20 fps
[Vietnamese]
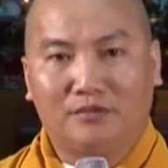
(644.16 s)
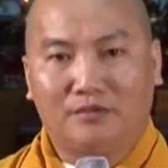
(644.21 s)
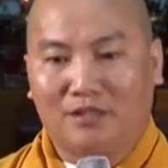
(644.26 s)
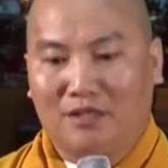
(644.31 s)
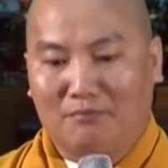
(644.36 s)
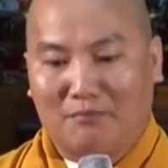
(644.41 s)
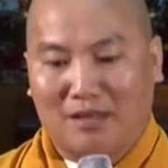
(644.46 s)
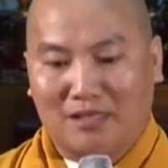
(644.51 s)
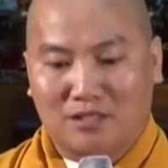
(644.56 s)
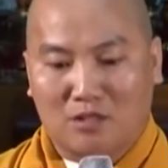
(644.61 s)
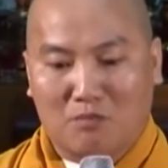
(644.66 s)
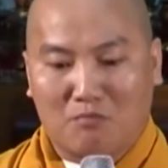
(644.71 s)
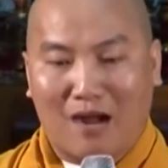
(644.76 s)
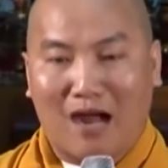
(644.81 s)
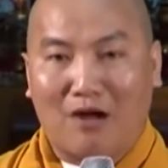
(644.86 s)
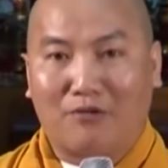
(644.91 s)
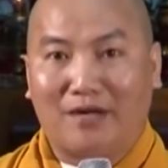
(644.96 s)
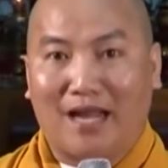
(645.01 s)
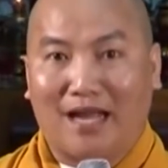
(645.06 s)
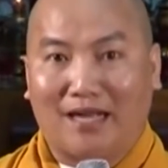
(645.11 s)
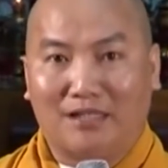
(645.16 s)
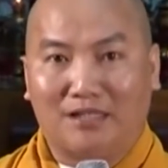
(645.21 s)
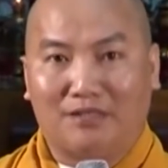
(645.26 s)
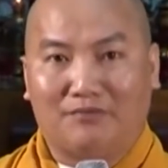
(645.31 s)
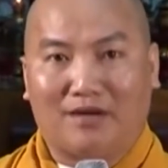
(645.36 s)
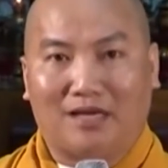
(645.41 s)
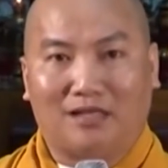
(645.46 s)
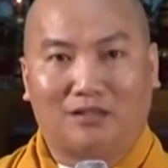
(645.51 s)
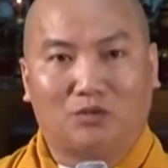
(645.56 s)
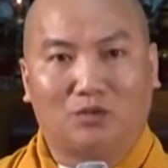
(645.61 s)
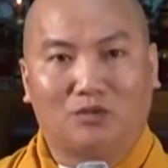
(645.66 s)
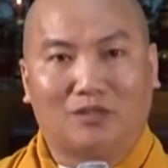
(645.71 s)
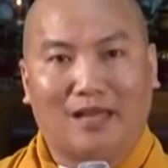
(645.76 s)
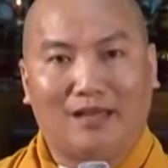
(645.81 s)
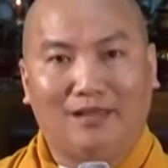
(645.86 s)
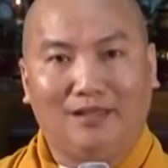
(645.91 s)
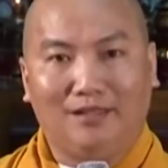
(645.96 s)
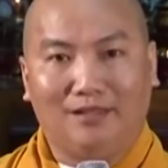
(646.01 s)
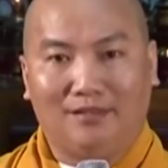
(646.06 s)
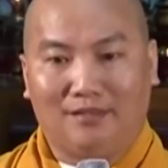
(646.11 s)
Nhưng mà trong báo đăng như vậy tôi
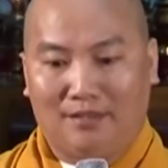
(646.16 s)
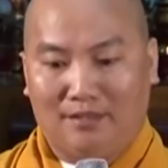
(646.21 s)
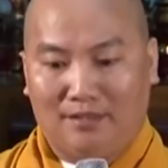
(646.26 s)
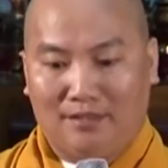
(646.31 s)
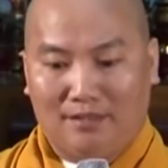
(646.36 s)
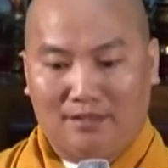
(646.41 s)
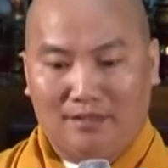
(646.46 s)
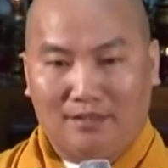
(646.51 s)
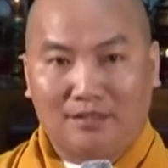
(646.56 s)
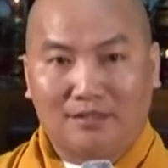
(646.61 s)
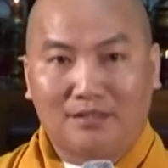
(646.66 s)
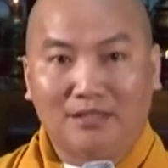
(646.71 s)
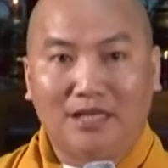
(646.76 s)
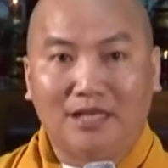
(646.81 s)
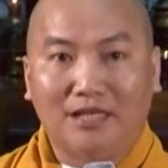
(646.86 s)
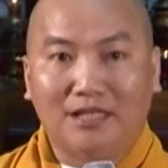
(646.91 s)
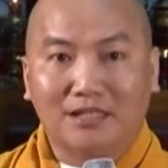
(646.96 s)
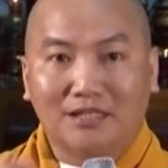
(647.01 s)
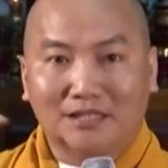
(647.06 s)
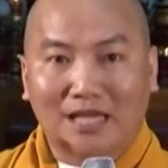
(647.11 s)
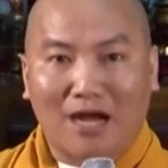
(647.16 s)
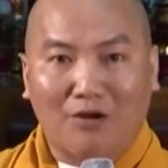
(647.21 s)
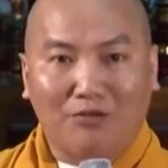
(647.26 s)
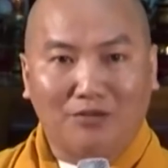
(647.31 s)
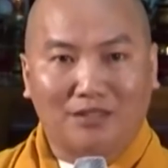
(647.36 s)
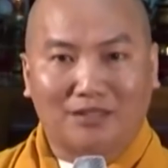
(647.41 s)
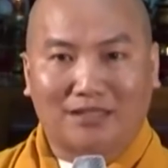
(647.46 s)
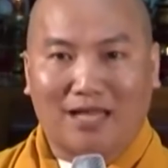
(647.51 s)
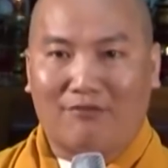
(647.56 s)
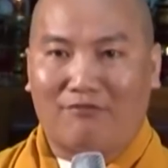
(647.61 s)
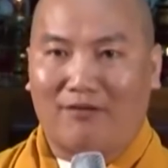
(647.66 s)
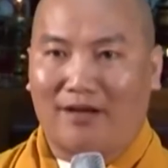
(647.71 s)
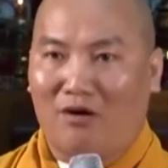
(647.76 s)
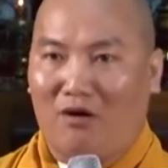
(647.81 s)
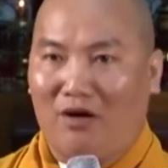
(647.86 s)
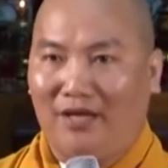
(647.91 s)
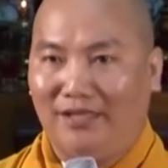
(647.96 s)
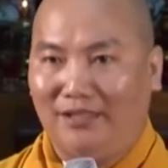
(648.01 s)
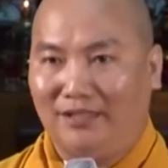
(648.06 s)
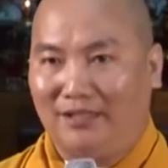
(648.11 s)
thấy vì sao người ta phải
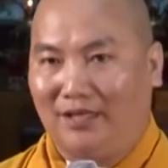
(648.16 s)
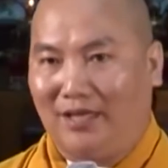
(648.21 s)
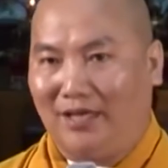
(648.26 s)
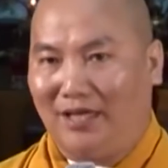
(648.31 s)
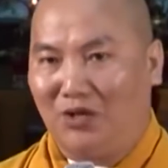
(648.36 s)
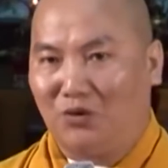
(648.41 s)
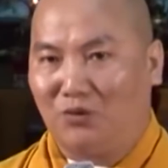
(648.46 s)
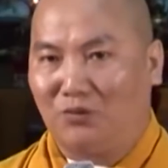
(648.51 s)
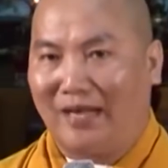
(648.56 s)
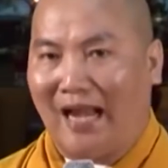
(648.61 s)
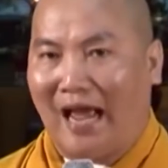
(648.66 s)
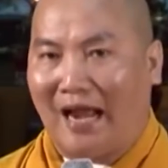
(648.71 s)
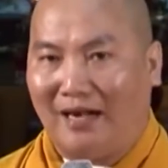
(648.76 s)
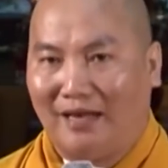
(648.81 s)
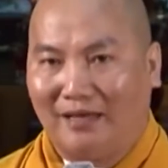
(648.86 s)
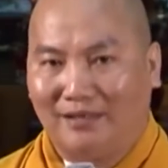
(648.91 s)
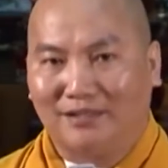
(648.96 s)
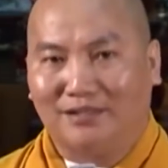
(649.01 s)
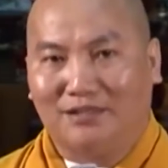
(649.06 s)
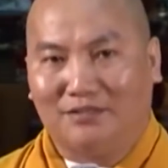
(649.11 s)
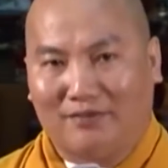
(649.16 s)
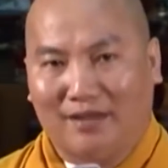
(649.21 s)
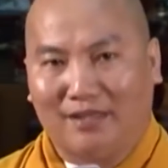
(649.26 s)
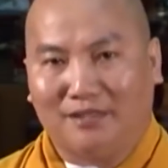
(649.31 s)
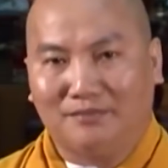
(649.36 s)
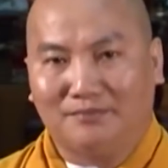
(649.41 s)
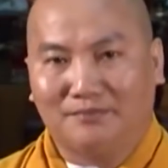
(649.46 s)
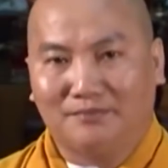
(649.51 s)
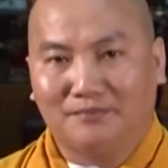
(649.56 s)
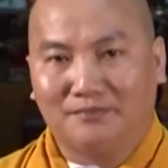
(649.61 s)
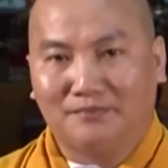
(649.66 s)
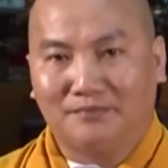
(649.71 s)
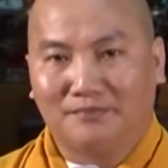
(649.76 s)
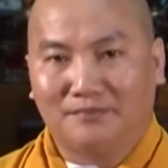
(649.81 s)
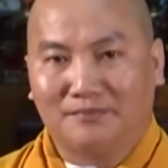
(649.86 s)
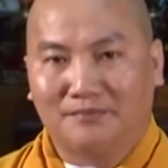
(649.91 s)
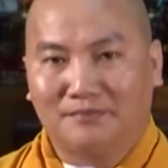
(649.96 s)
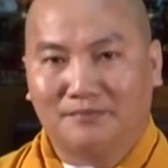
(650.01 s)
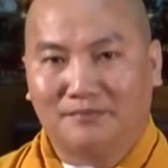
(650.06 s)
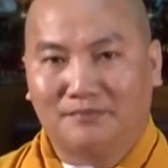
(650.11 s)
nói những cái điều nặng lời như vậy,
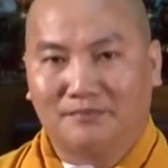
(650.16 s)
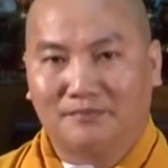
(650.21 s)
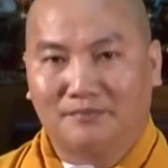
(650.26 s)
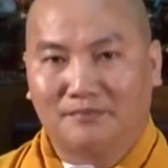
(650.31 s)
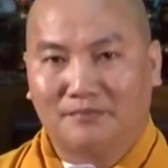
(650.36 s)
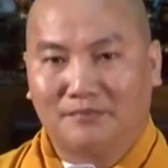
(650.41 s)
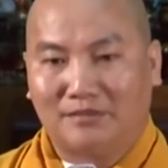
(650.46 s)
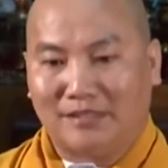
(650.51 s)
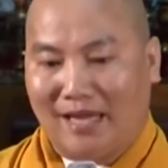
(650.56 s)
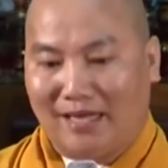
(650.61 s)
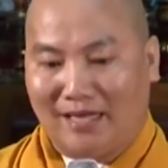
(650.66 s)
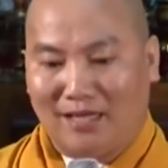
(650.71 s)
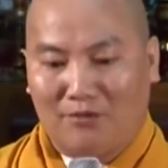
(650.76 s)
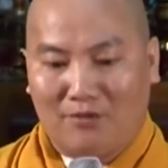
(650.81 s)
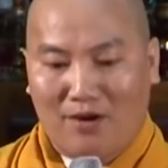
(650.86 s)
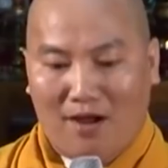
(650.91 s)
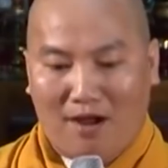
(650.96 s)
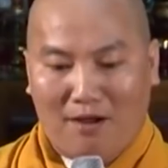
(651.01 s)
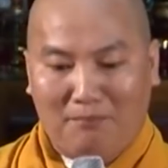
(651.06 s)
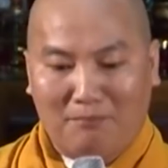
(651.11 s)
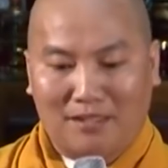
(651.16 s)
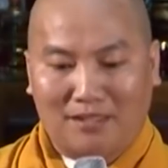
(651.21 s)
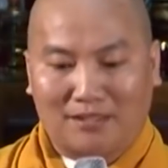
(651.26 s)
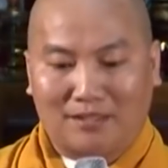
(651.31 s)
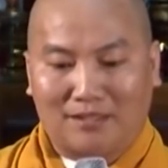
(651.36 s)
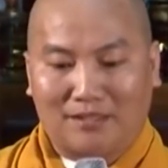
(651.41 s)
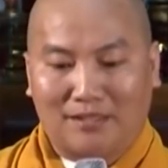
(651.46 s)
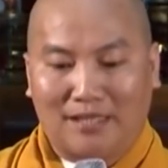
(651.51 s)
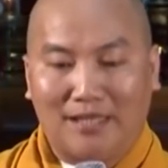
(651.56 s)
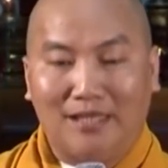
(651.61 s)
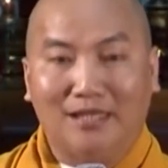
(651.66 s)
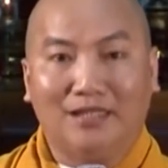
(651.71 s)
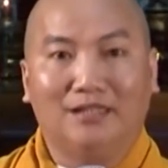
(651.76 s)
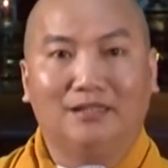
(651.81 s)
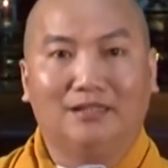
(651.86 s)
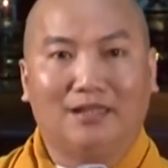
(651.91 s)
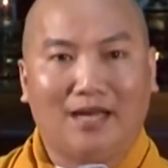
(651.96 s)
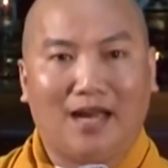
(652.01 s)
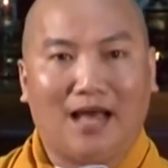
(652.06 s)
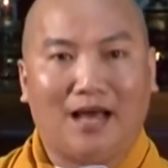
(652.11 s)
và điều đó mình nghĩ
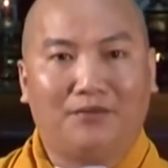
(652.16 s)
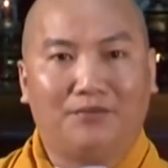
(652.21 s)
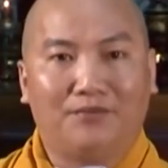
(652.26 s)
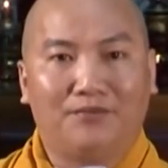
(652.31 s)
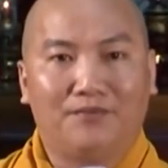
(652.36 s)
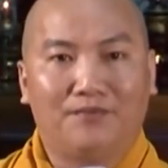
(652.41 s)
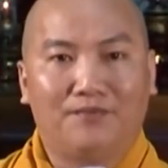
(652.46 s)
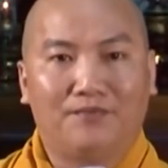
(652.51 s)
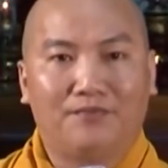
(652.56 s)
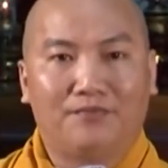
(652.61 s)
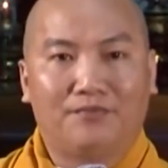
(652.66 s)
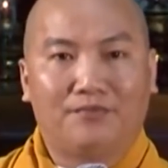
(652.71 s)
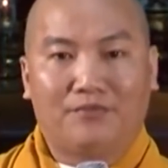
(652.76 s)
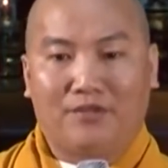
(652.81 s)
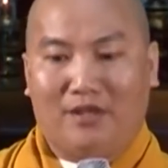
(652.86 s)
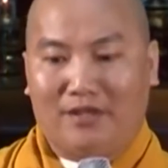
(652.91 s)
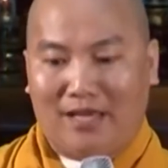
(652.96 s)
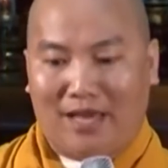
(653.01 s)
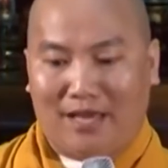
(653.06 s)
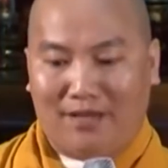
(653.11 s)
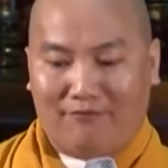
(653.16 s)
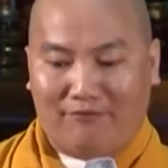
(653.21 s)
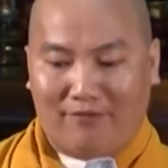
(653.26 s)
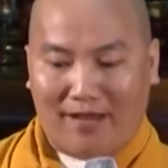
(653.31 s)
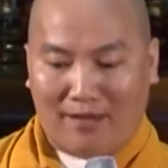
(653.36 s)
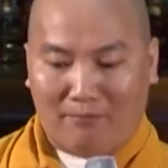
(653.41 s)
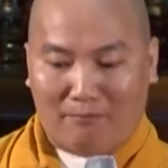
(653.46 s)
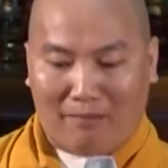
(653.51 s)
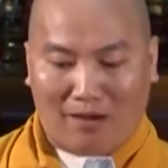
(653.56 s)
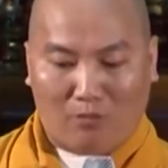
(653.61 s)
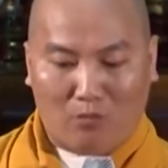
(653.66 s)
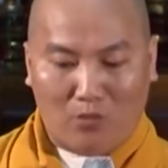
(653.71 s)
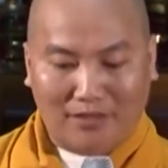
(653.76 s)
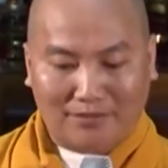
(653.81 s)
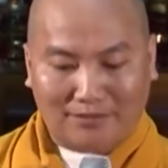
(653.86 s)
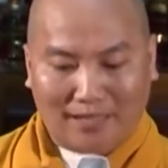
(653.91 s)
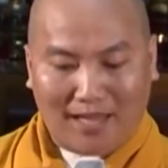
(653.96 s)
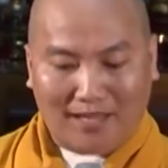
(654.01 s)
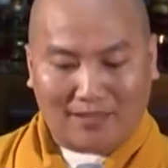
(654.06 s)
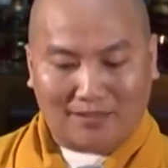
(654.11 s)
như thế nào. Như vậy về mặt
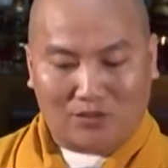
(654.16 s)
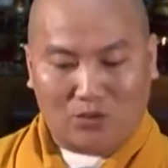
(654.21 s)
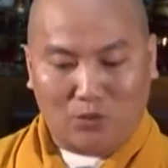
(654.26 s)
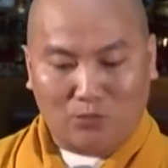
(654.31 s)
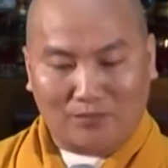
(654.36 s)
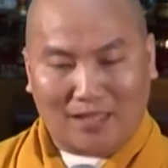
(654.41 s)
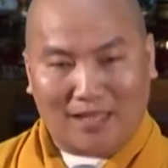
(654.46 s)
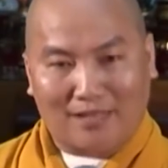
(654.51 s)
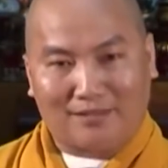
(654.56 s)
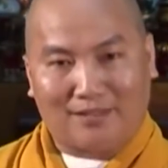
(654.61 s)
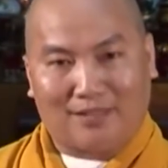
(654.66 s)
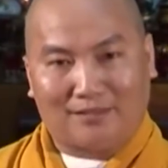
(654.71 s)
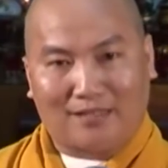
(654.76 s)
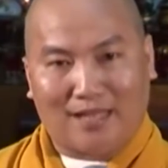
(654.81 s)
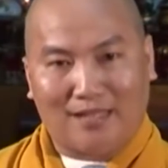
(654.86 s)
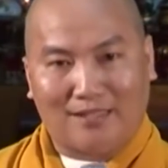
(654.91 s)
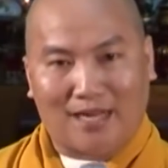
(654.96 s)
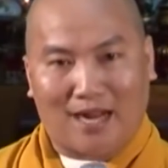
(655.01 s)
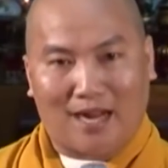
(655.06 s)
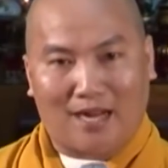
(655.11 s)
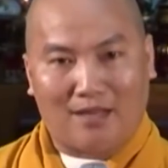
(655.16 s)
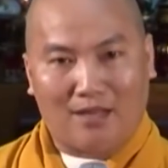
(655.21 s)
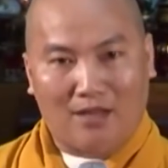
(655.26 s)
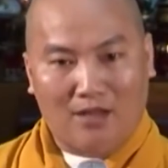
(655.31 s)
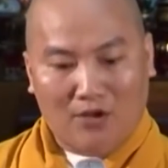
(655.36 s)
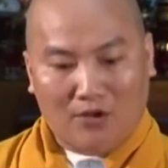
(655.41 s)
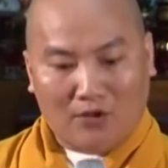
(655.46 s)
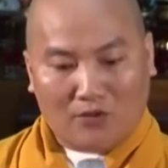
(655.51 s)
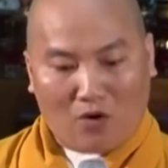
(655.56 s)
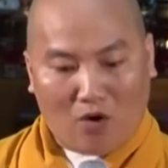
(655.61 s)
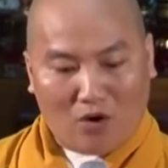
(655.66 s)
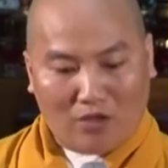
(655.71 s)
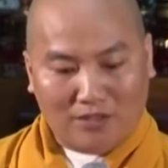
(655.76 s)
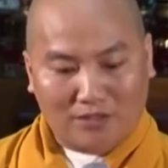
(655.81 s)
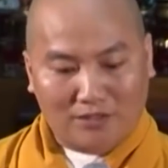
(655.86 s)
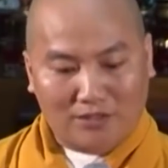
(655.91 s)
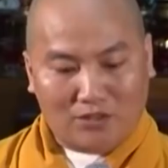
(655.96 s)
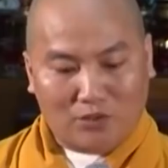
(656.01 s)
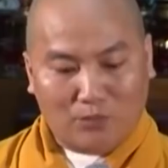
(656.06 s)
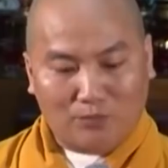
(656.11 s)
nguyên tắc chúng ta vẫn thấy rằng
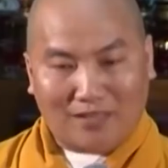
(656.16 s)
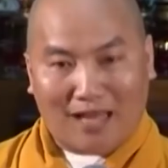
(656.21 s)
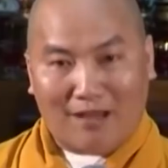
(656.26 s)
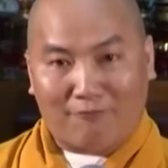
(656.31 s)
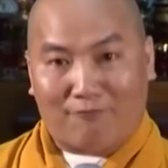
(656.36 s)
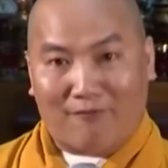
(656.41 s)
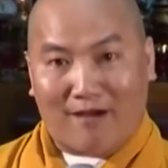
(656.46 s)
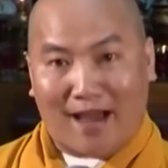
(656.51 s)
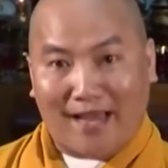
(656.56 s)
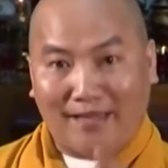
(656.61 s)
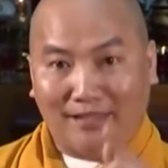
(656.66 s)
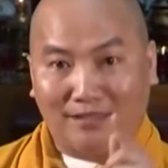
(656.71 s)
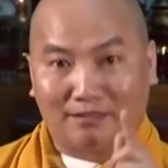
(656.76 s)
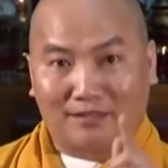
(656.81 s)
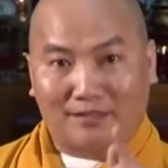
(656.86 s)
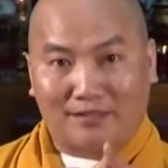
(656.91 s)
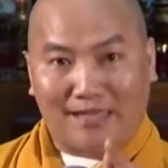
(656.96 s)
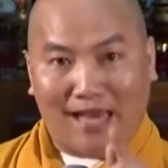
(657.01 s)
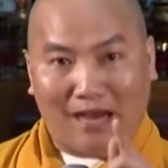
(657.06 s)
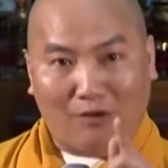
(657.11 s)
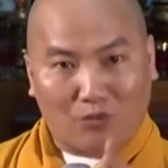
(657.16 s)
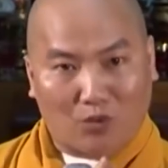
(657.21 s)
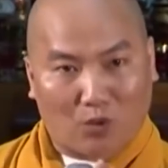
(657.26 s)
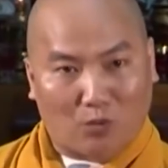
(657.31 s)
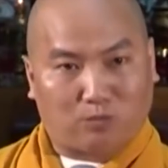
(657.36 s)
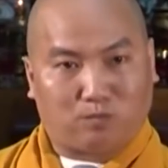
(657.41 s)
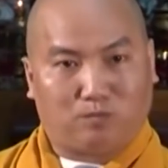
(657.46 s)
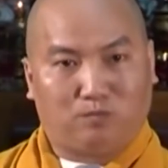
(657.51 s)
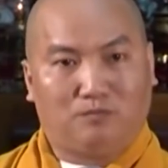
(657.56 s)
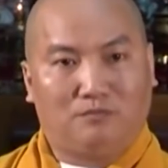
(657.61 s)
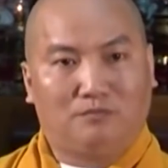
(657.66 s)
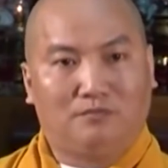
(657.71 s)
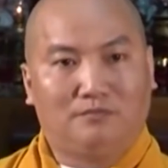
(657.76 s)
con người chúng ta phải được giáo dục,